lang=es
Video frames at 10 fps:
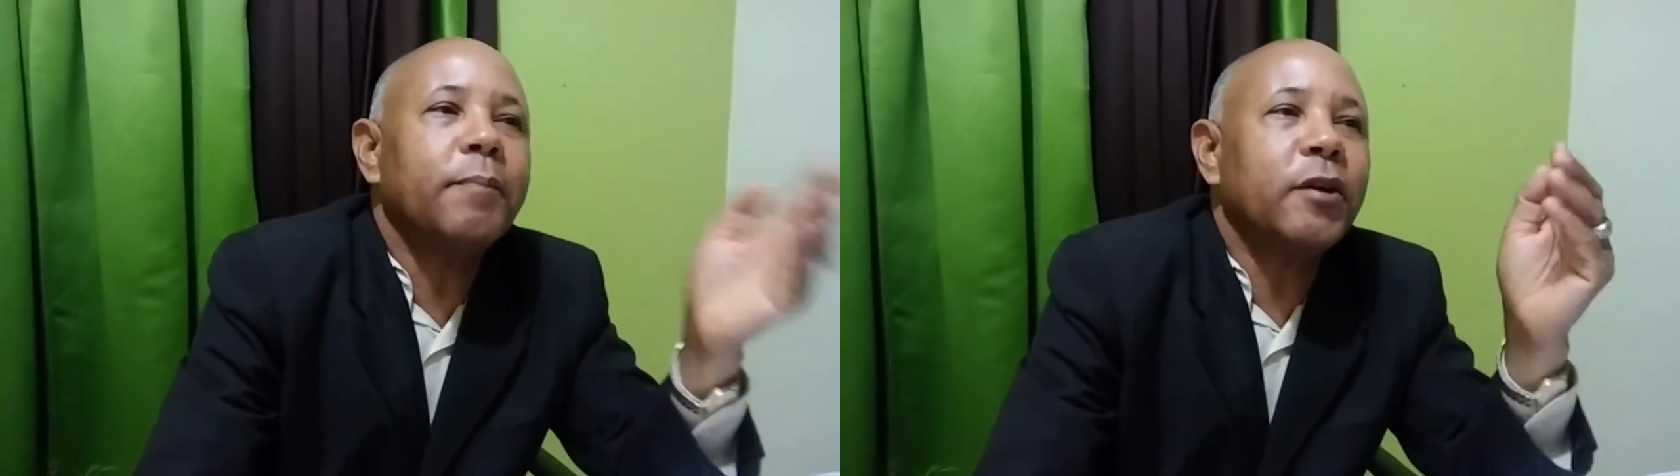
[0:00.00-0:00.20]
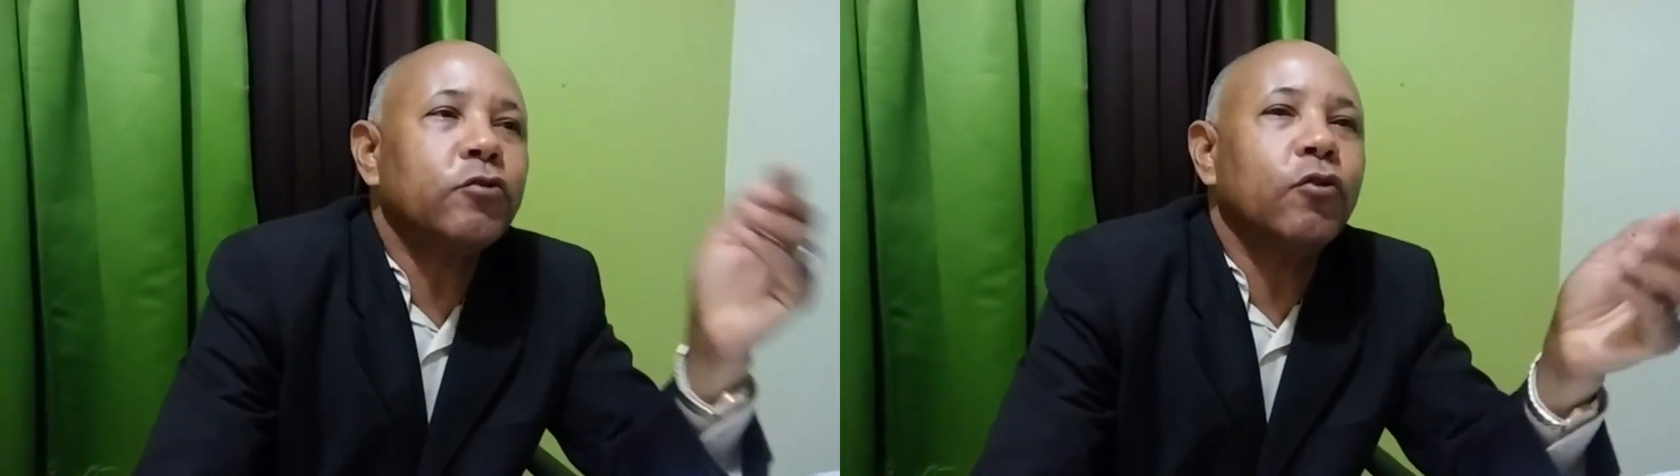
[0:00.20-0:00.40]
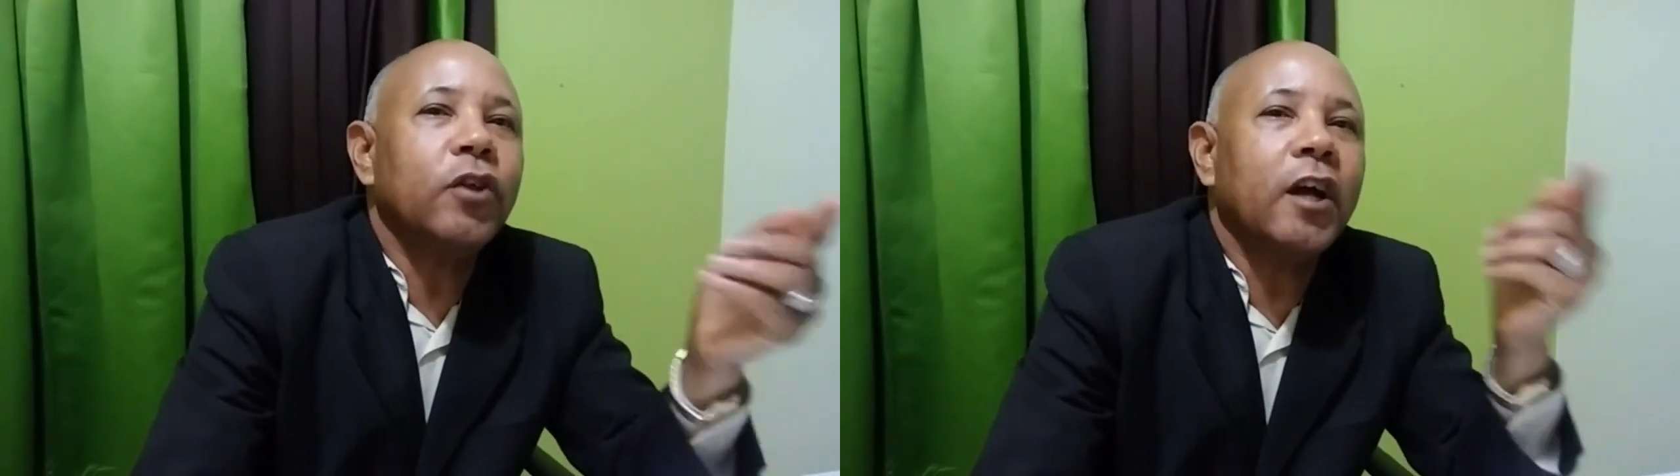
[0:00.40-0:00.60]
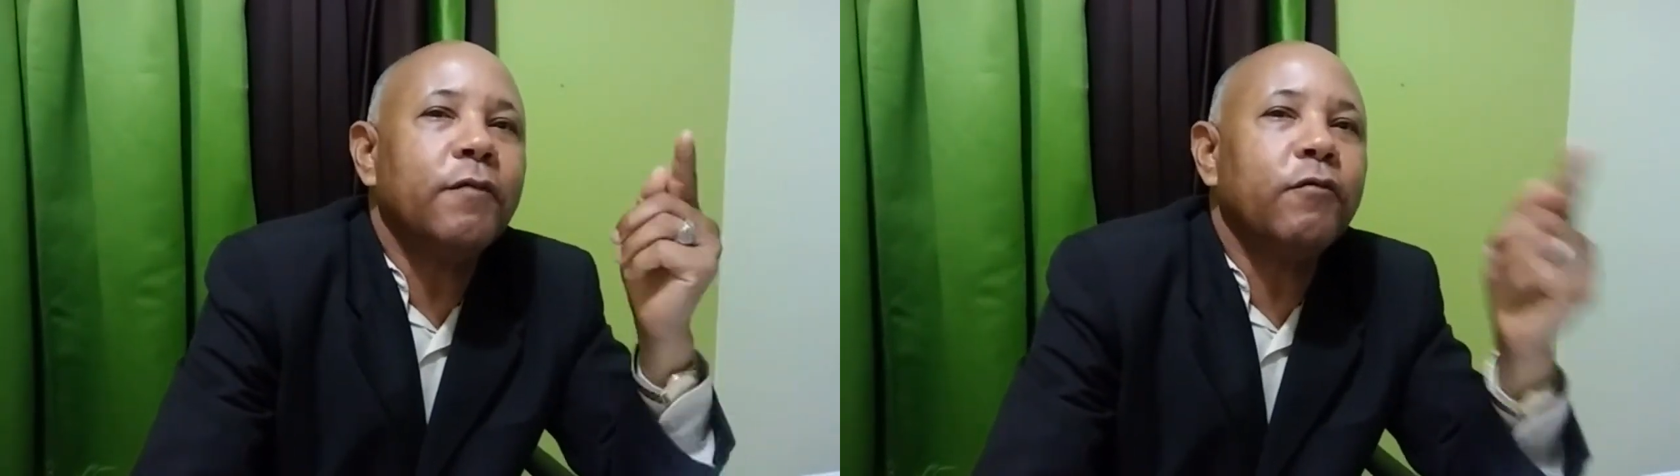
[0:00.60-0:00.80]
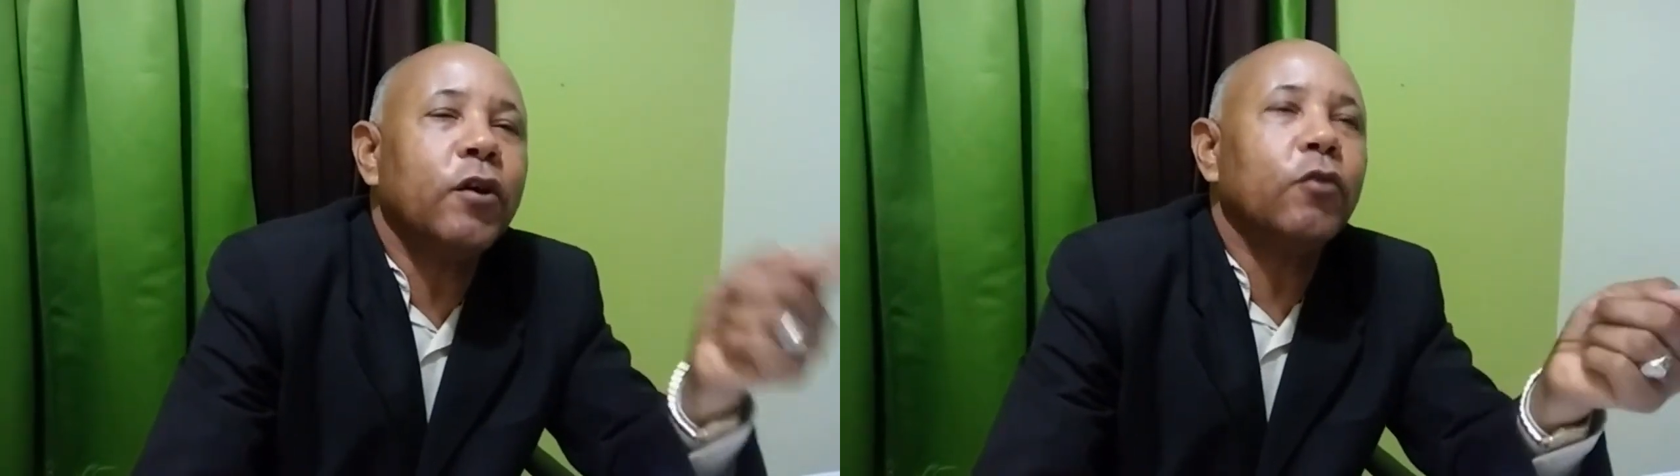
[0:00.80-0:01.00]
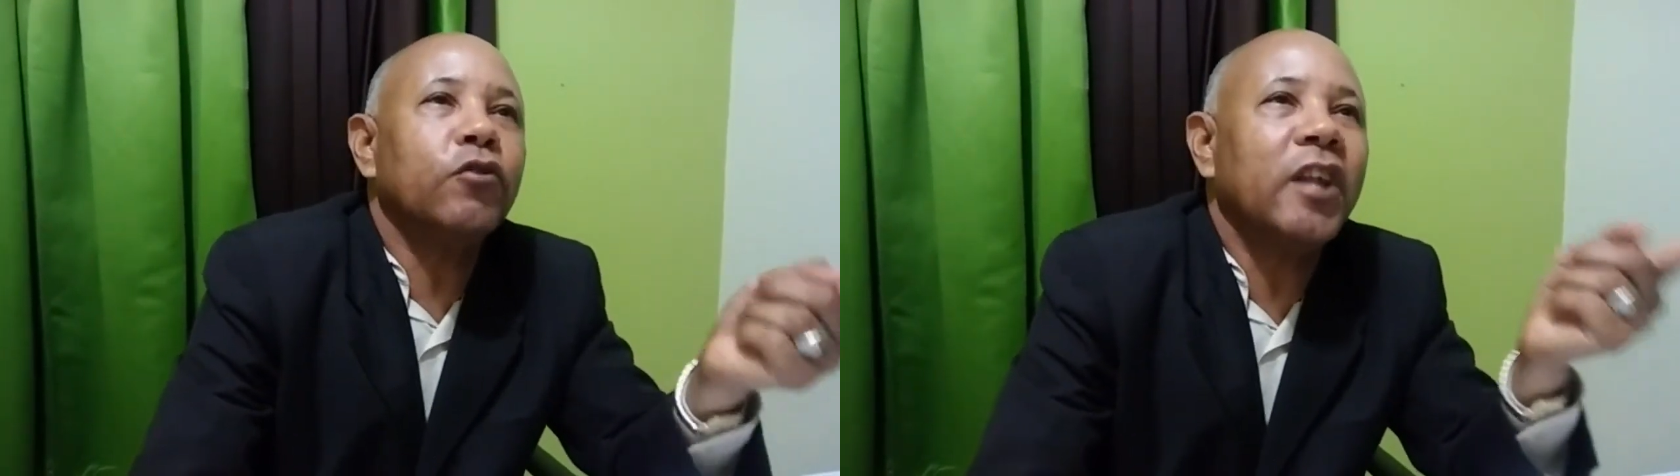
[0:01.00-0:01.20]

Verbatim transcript: personas que fueron